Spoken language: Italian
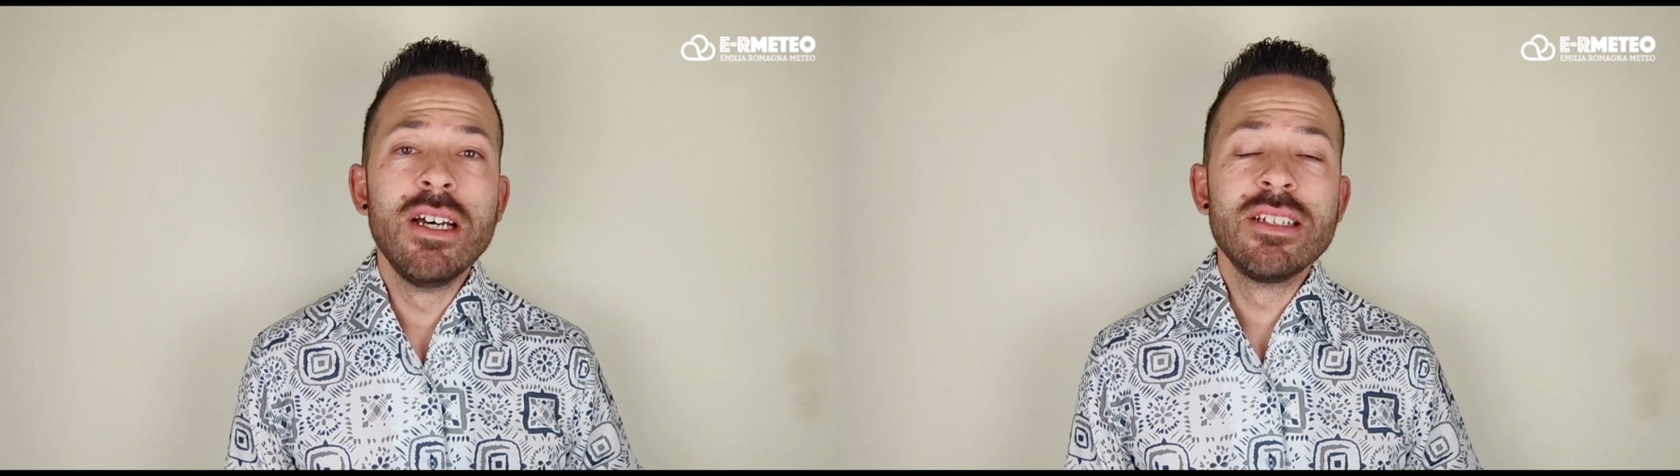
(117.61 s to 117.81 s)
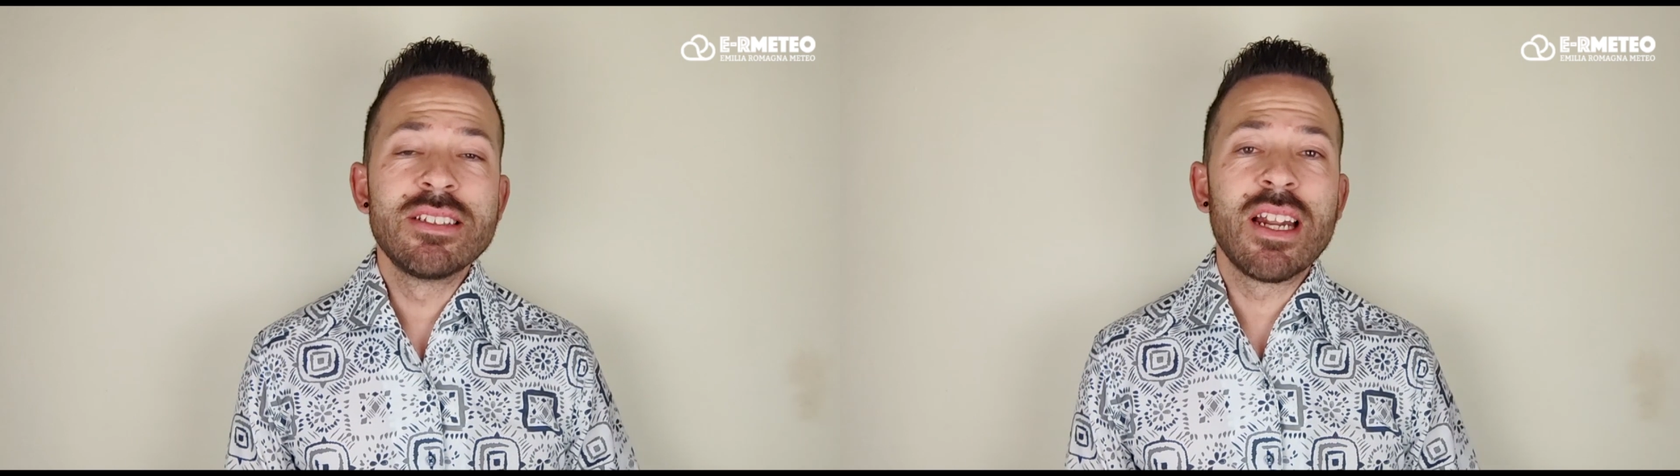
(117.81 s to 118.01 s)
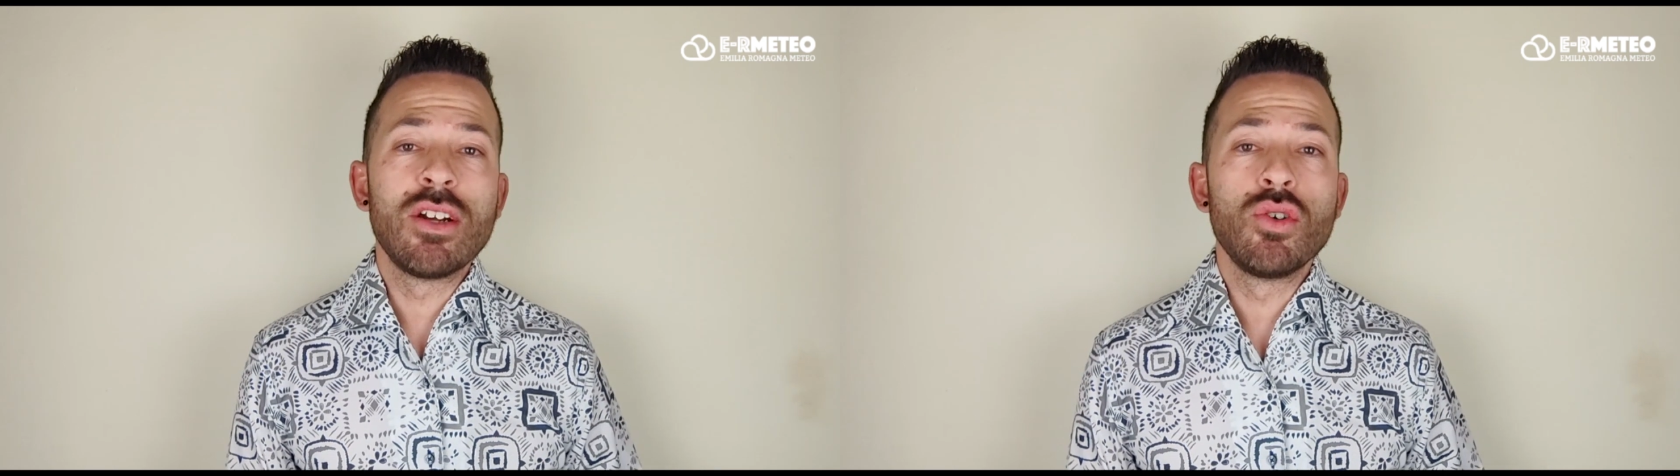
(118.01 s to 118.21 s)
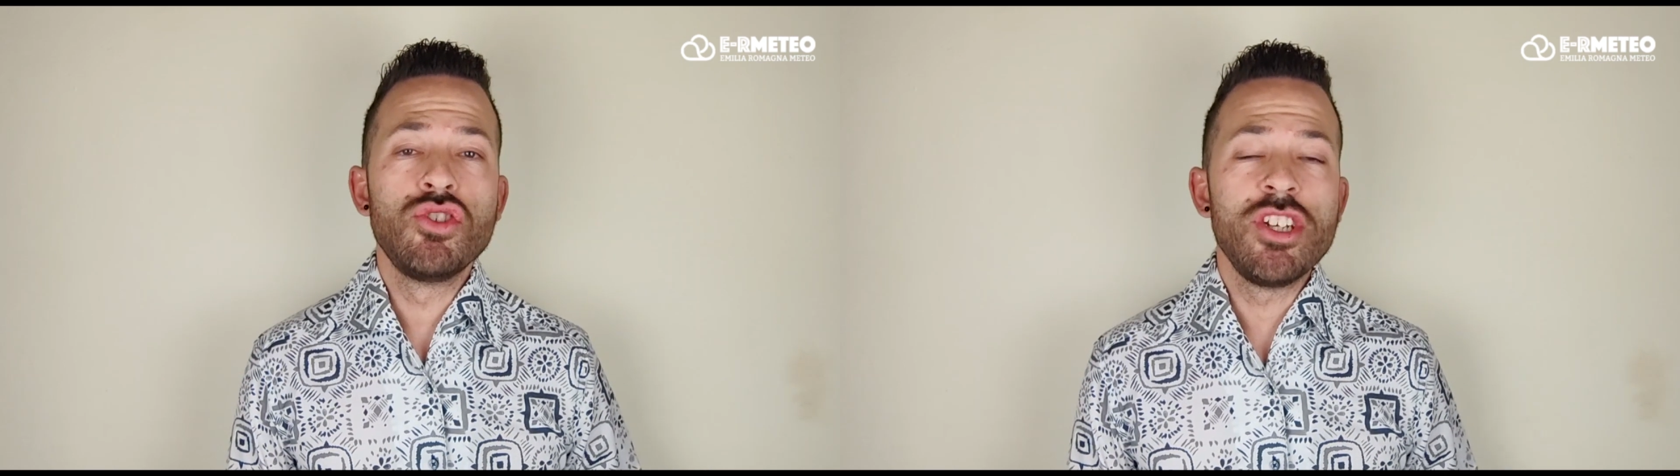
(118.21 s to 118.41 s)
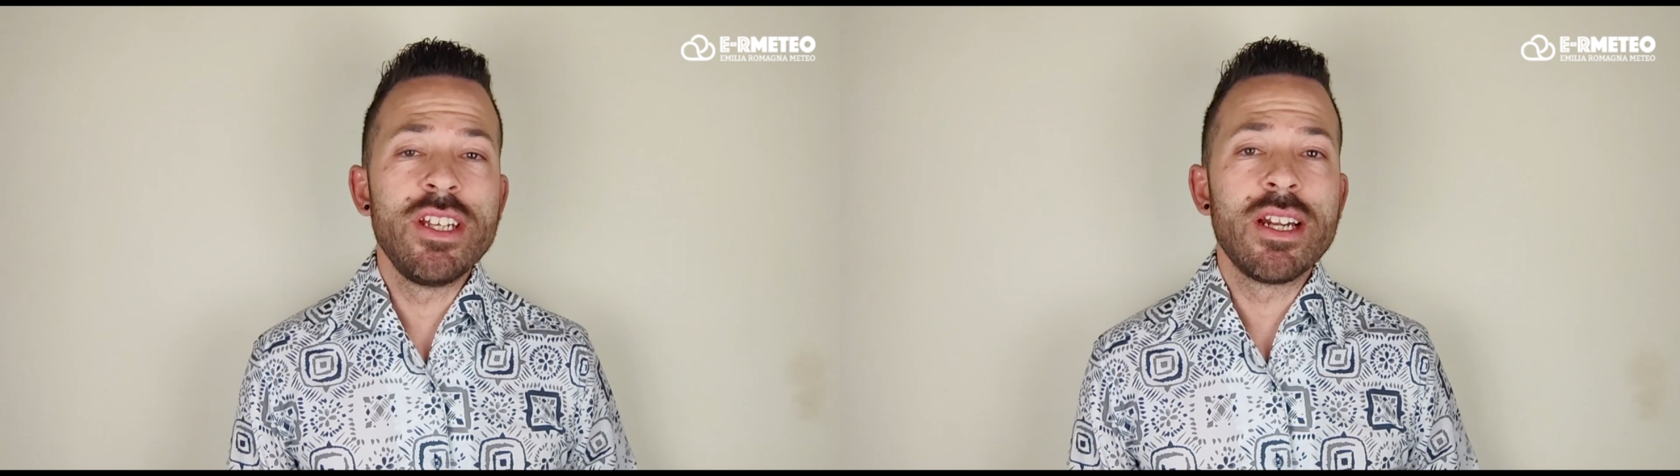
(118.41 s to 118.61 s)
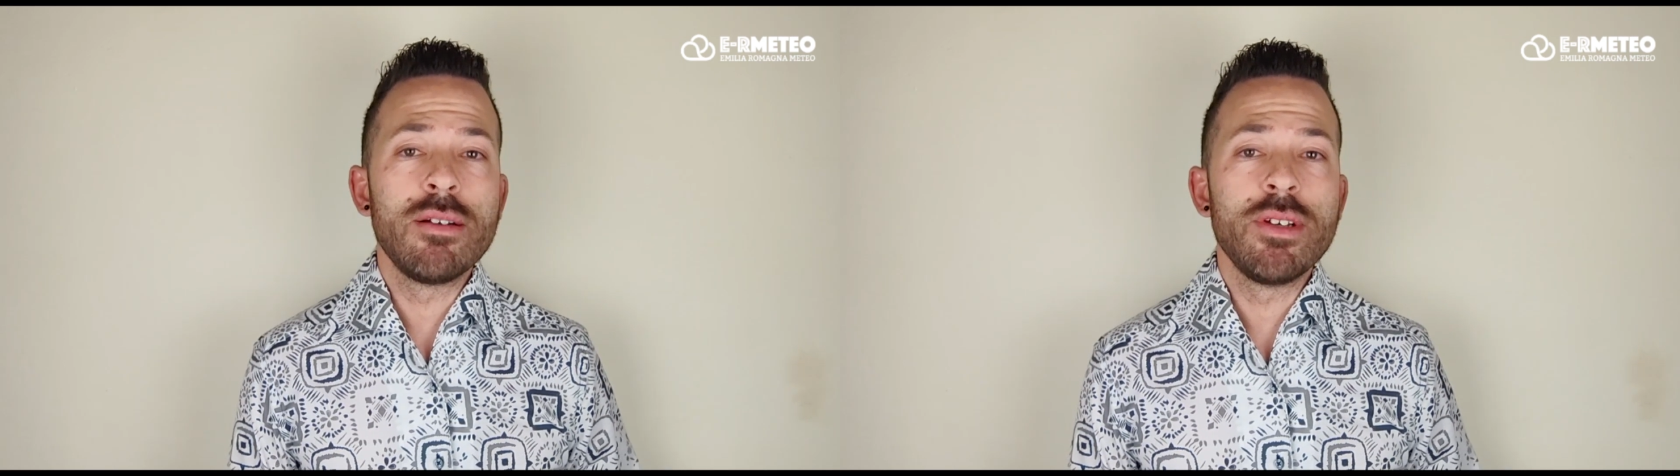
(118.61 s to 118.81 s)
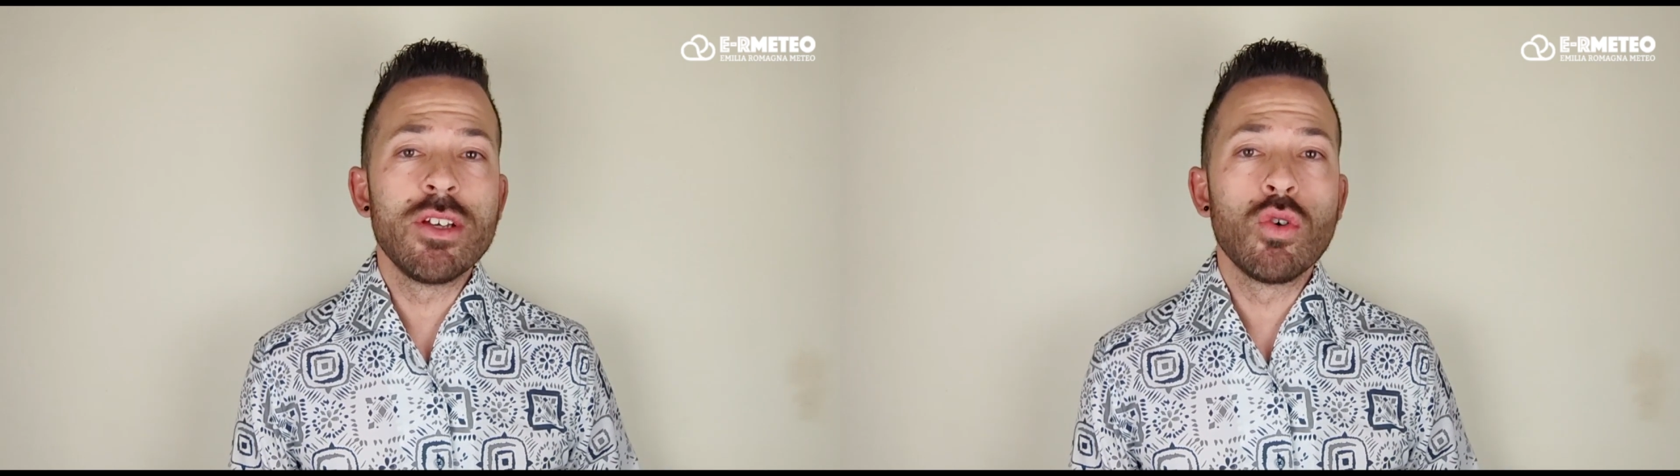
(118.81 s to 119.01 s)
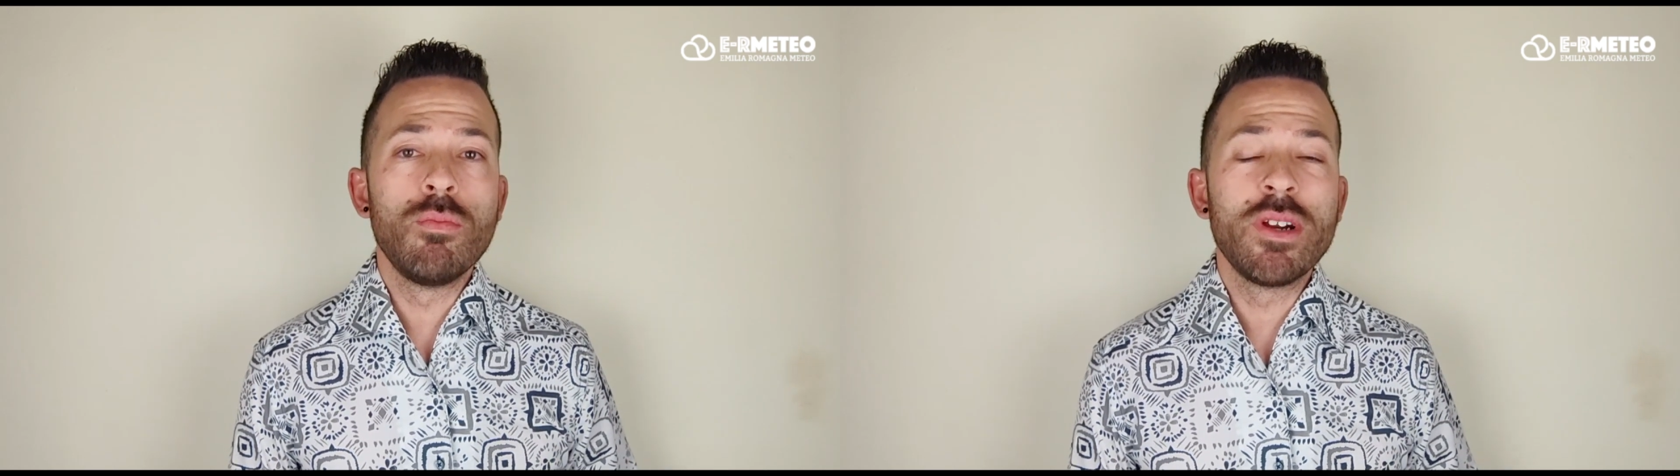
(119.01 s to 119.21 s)
saranno
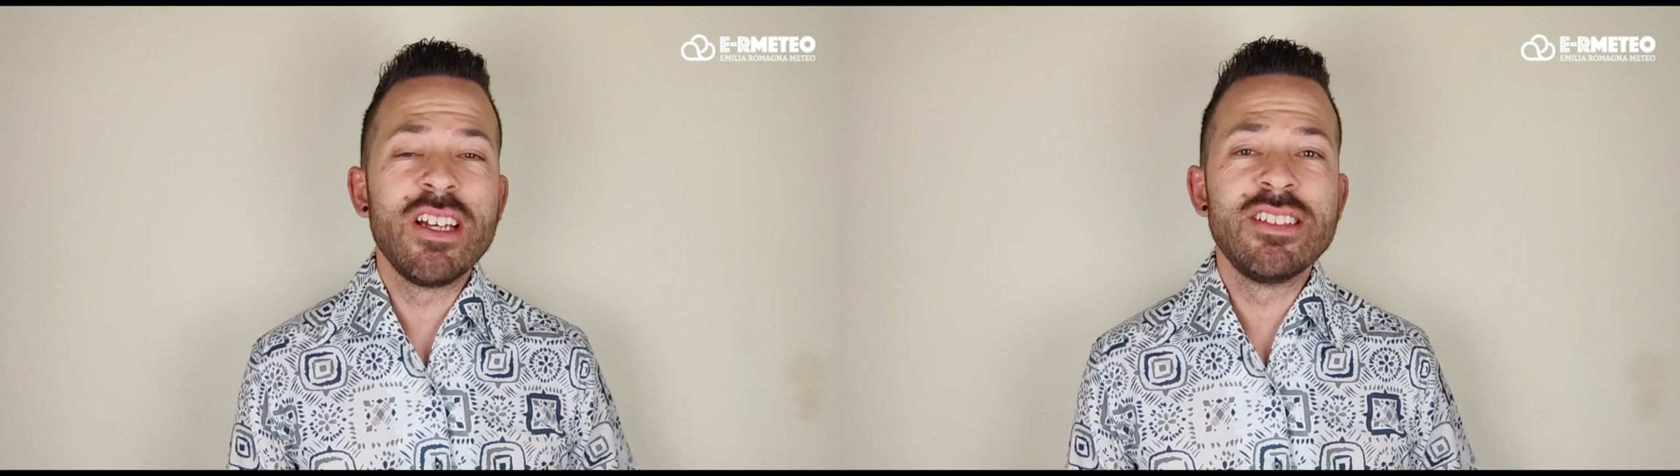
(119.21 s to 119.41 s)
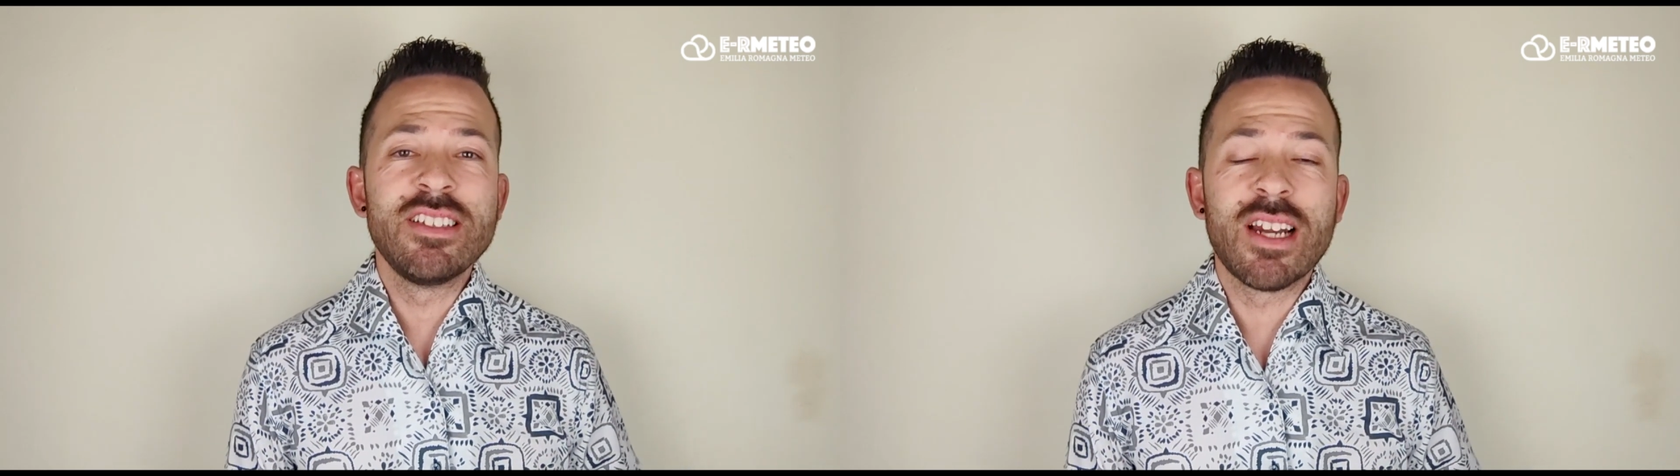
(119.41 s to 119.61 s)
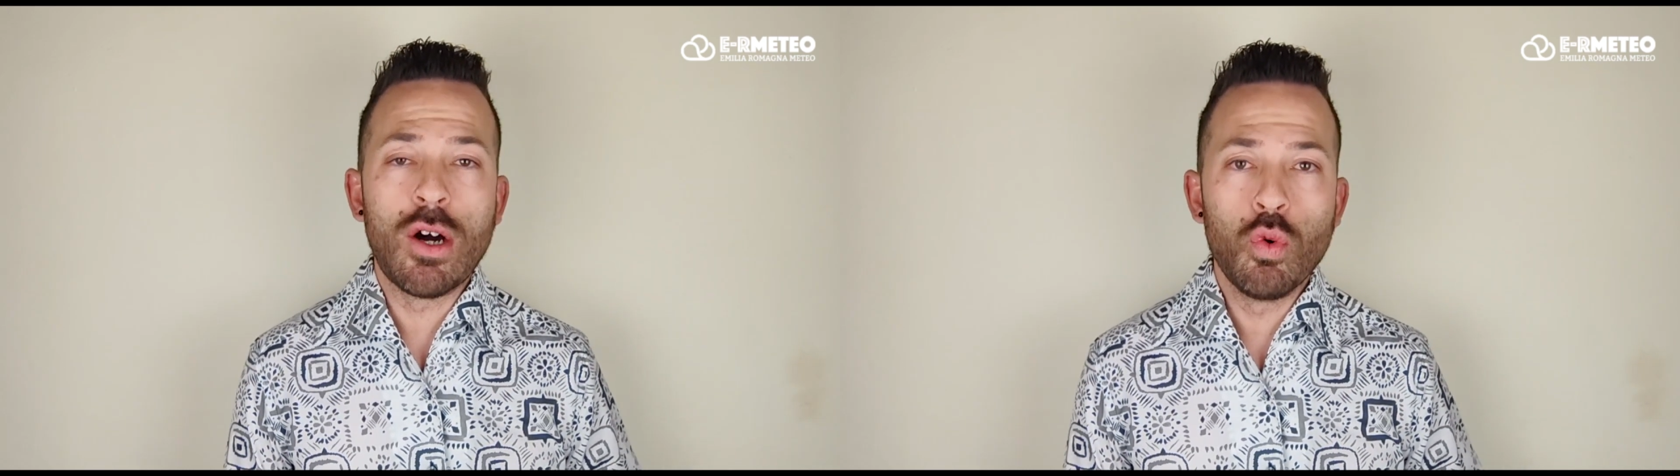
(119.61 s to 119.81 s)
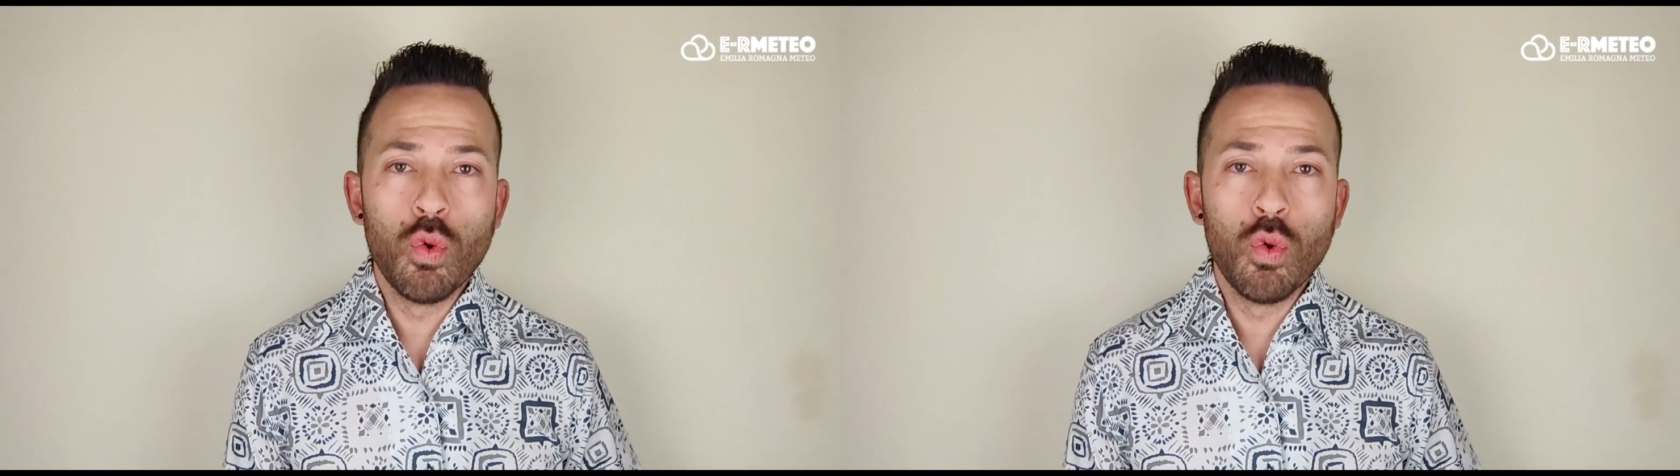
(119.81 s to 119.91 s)
generalmente comprese tra